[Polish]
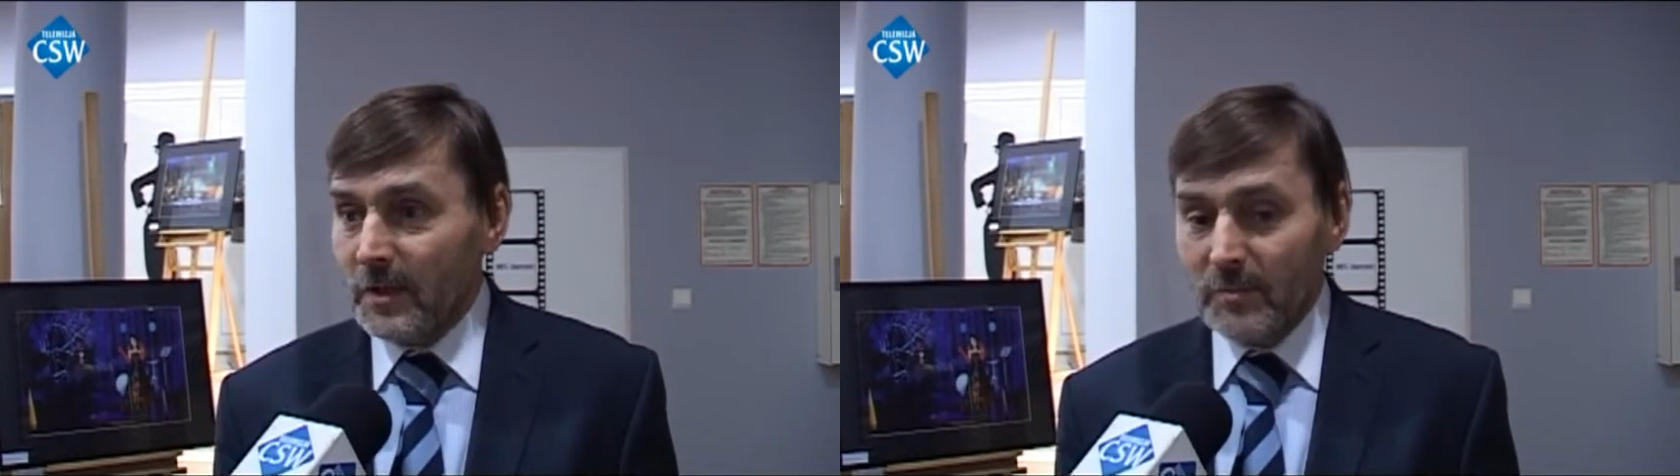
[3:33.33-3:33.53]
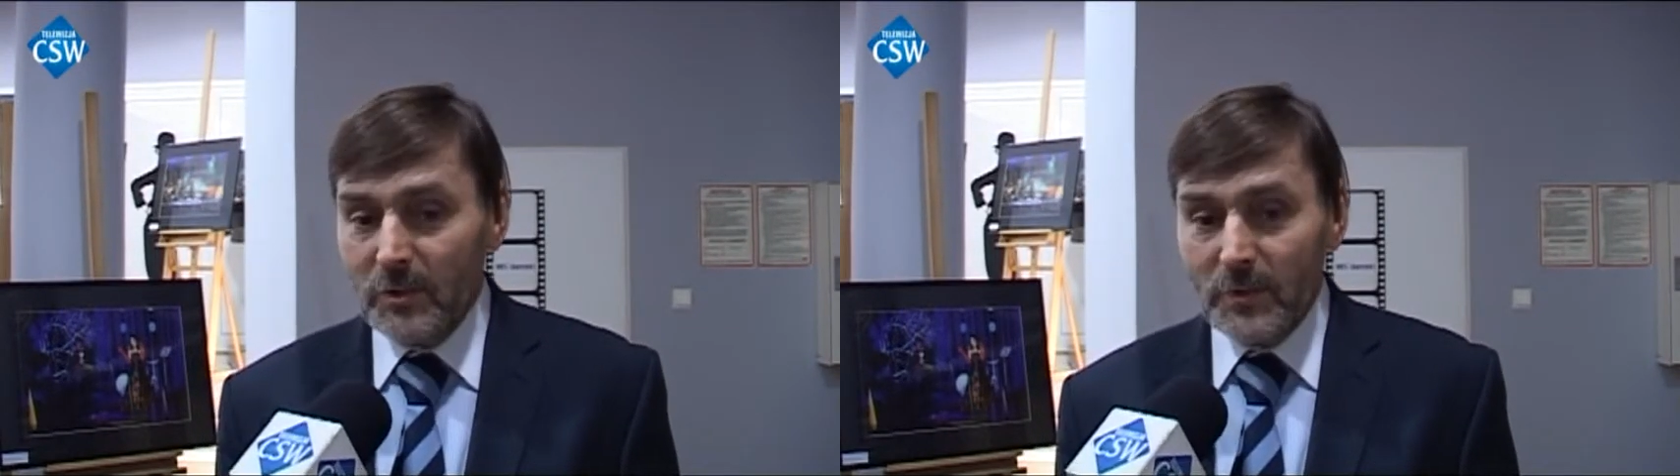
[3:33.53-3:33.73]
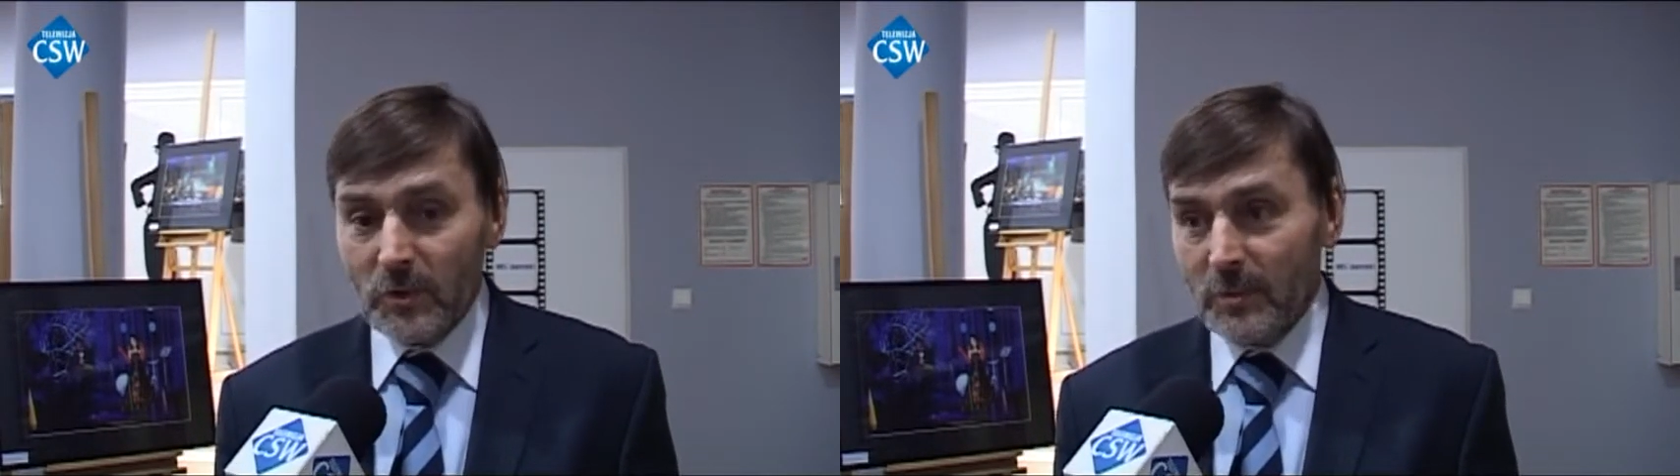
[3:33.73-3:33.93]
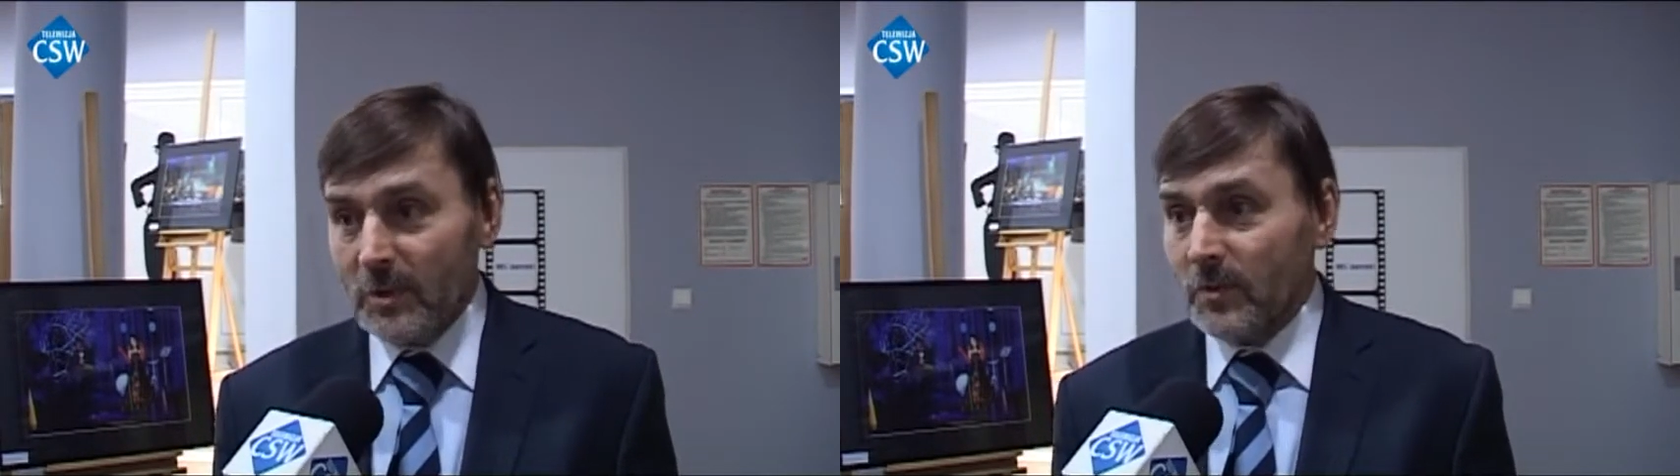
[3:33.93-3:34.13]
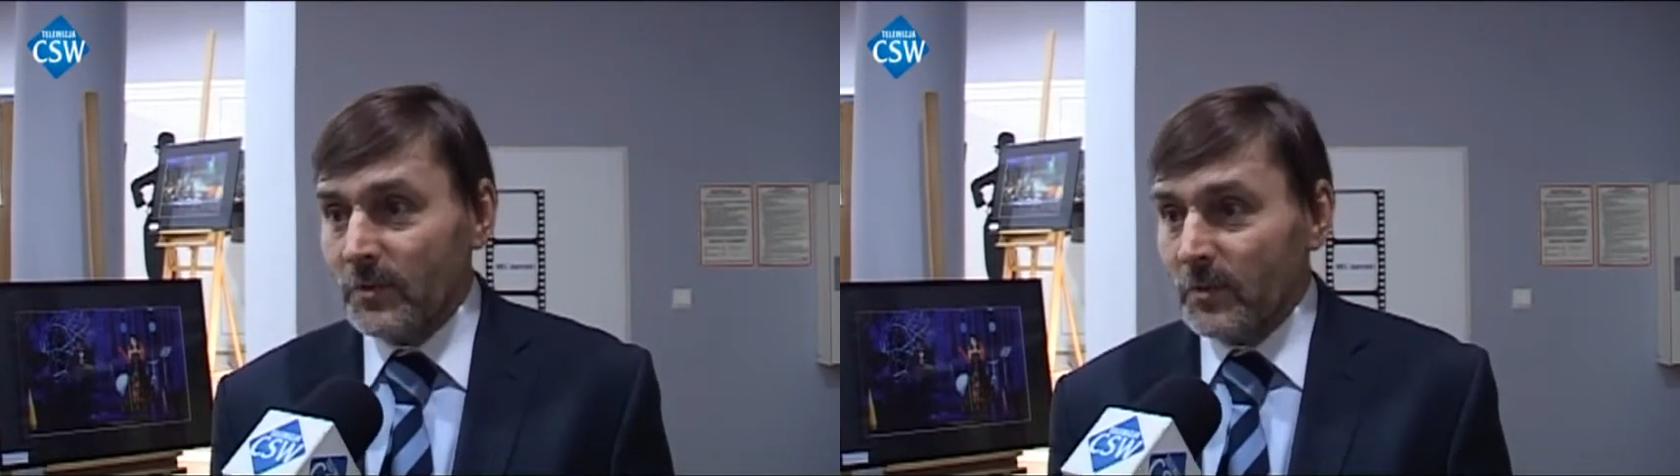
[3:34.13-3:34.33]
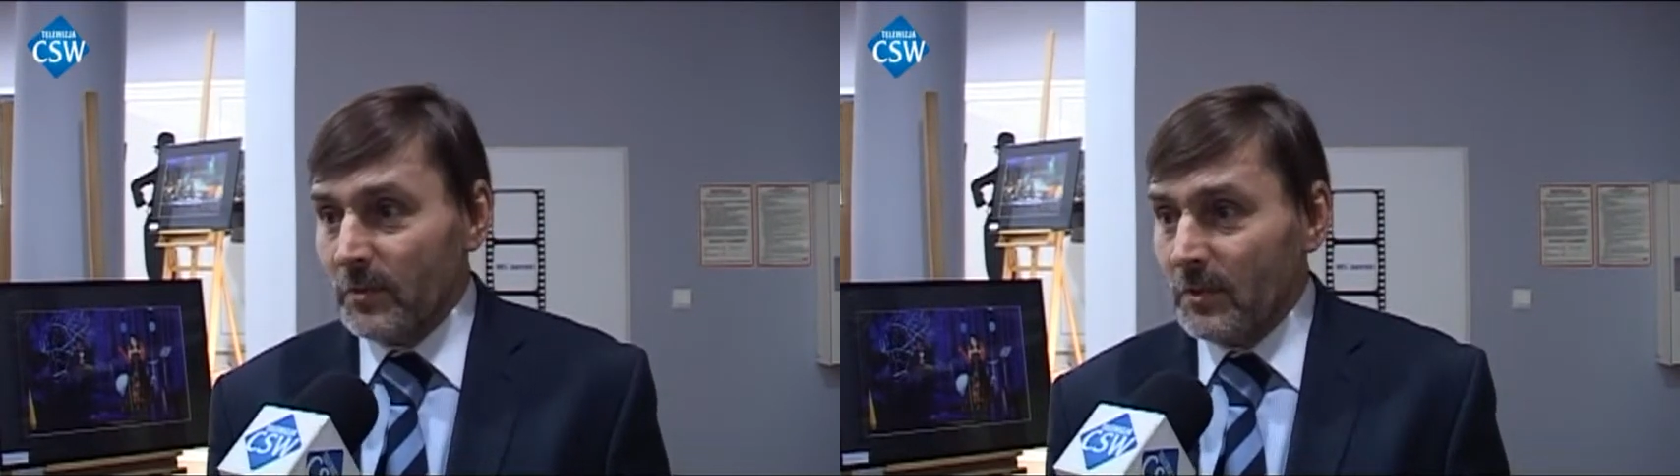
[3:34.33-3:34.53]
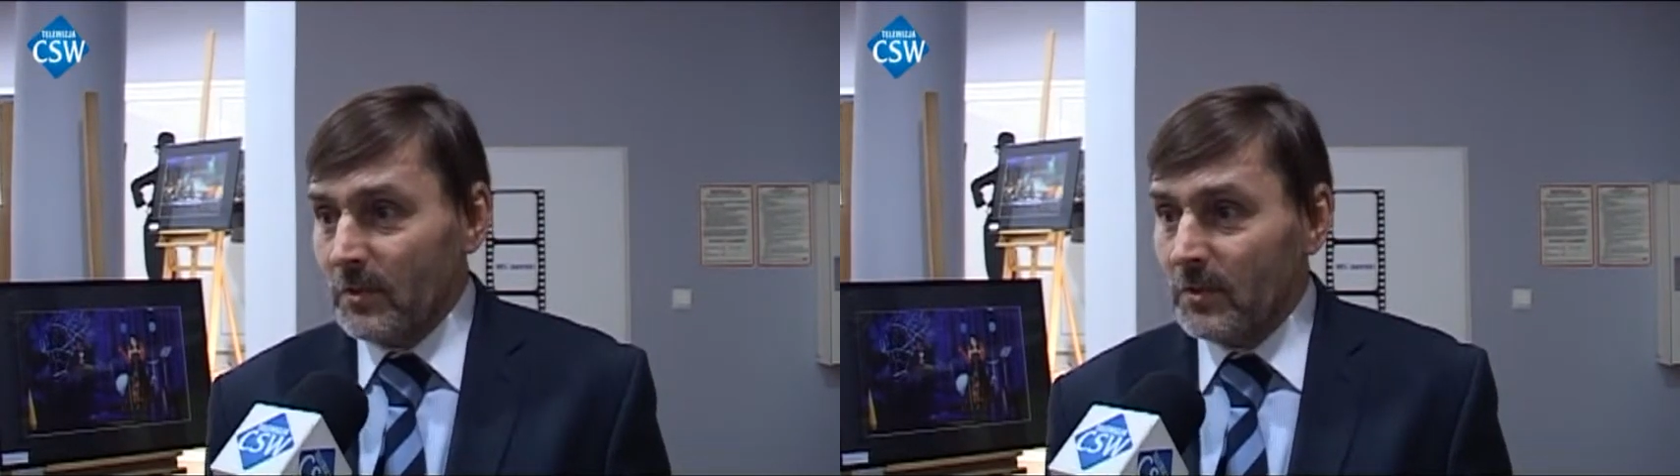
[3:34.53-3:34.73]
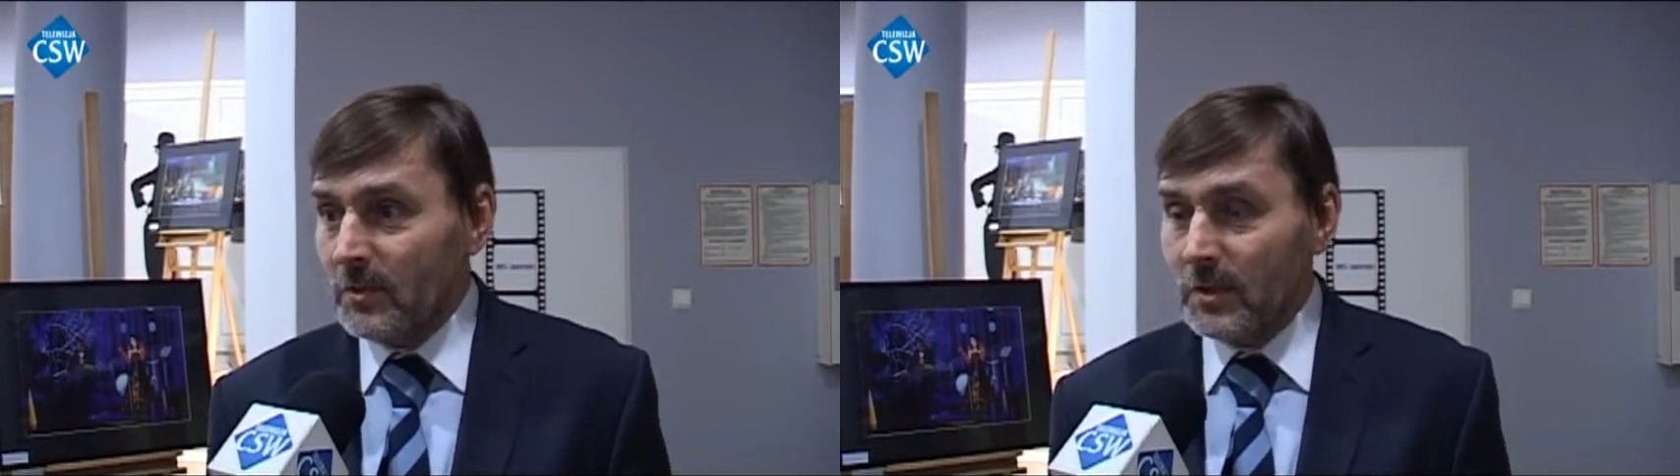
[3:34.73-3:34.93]
jakie były w zeszłym roku. W zeszłym
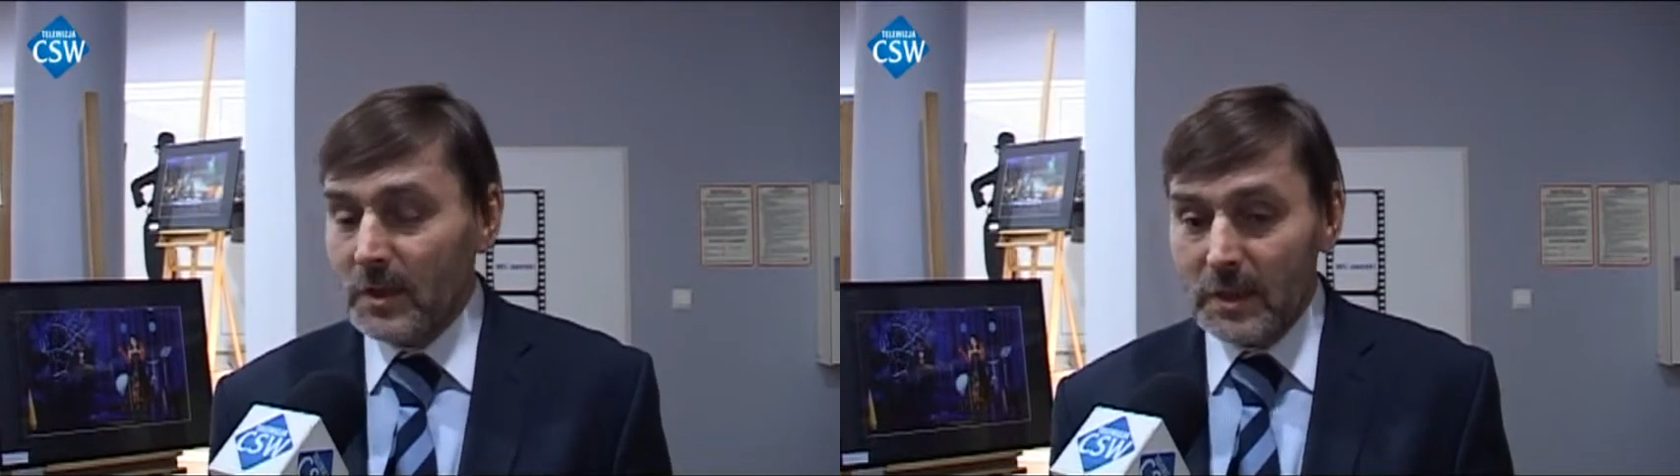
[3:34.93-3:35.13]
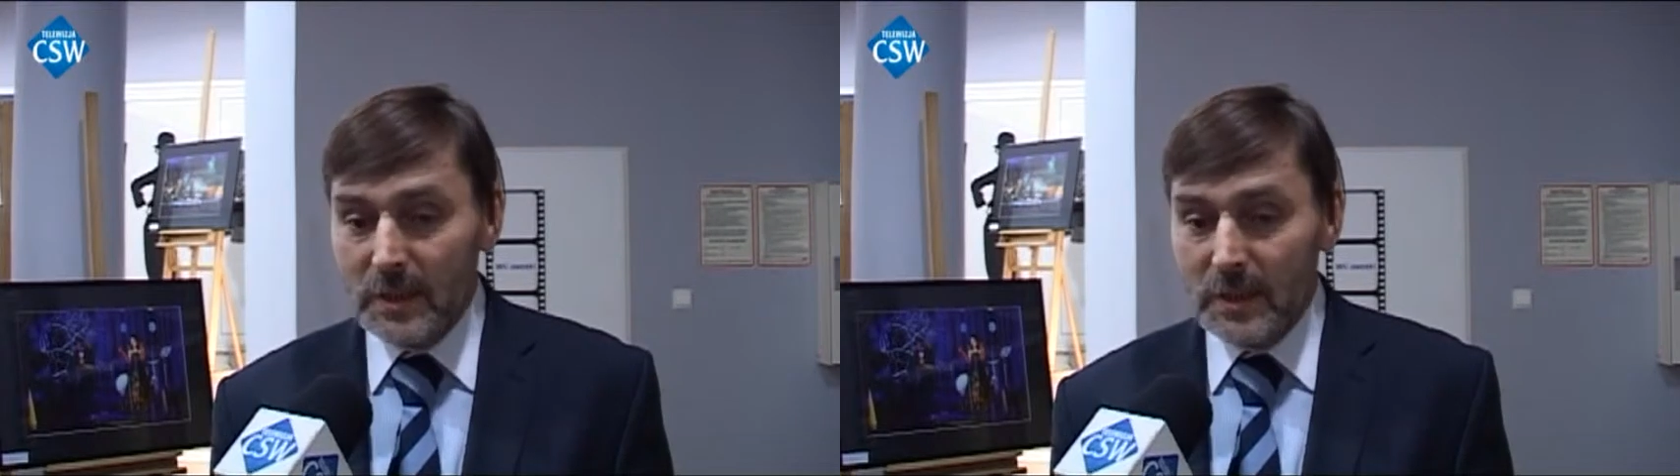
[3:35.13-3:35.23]
roku,